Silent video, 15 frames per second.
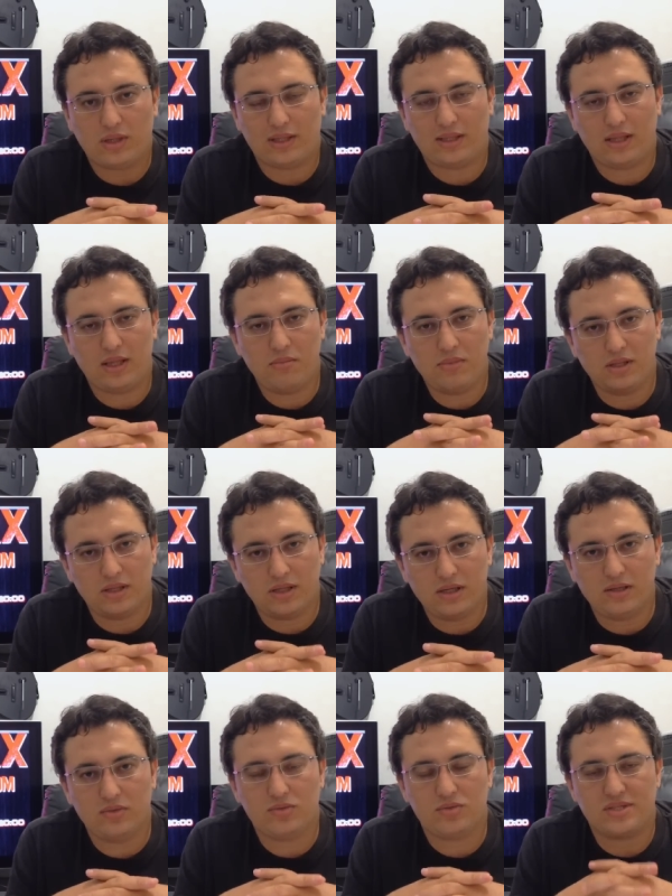tá
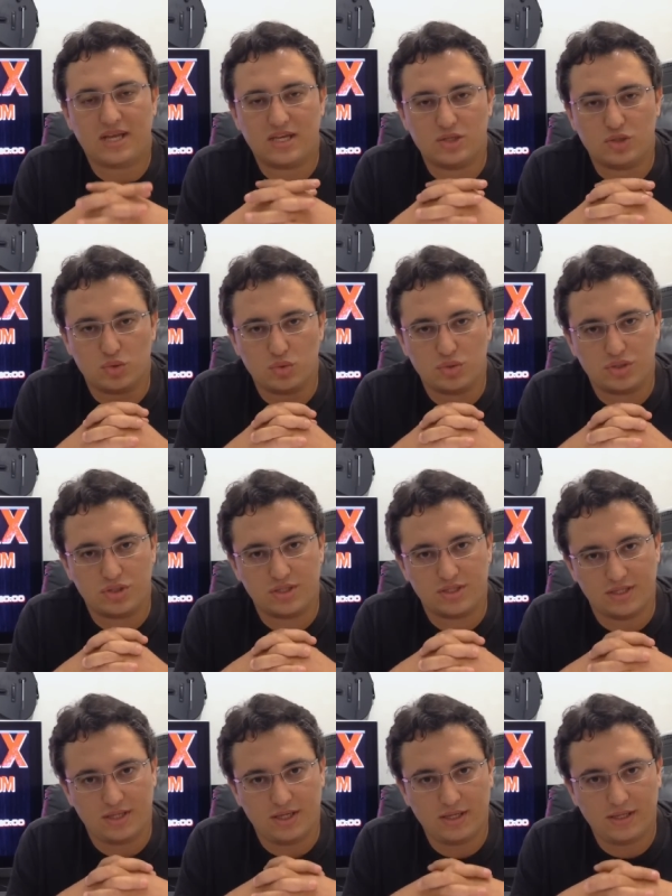terminando os ajustes
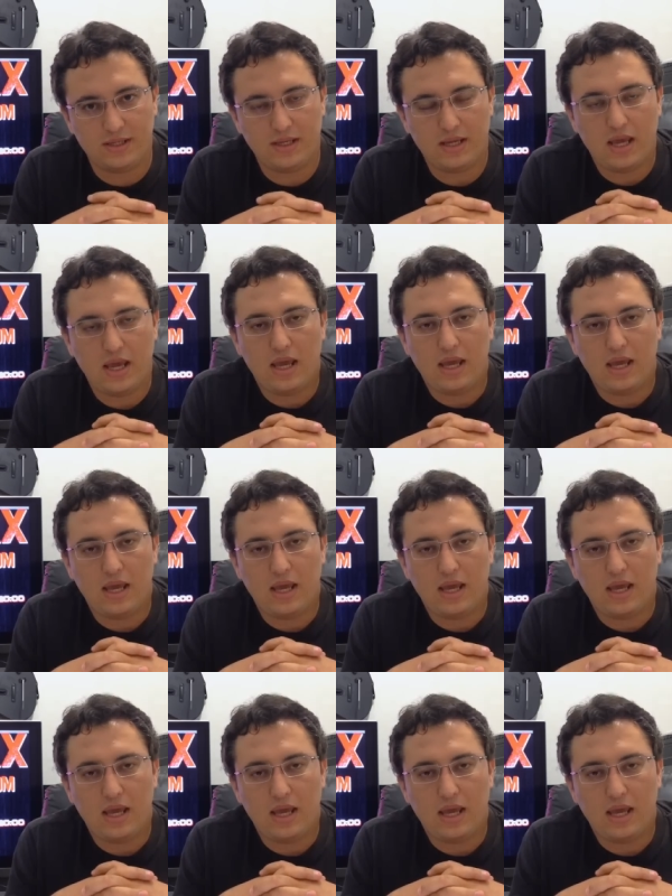dele